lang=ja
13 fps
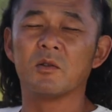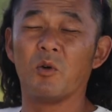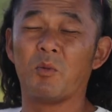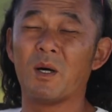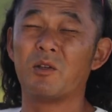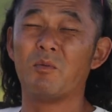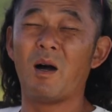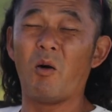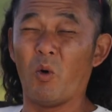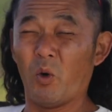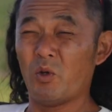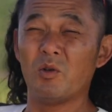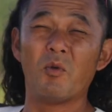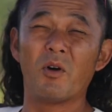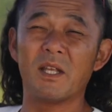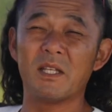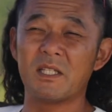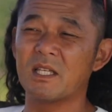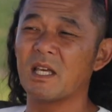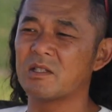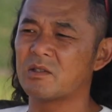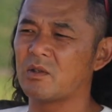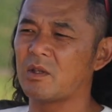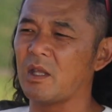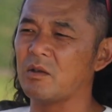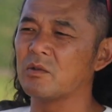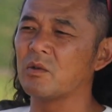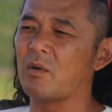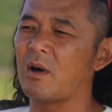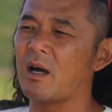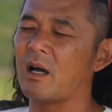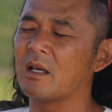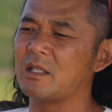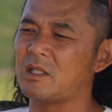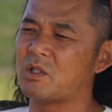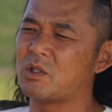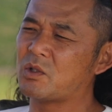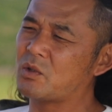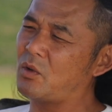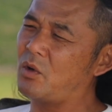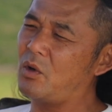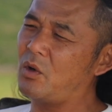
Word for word: ドバドバオイル漏れ事件っていうのは一生、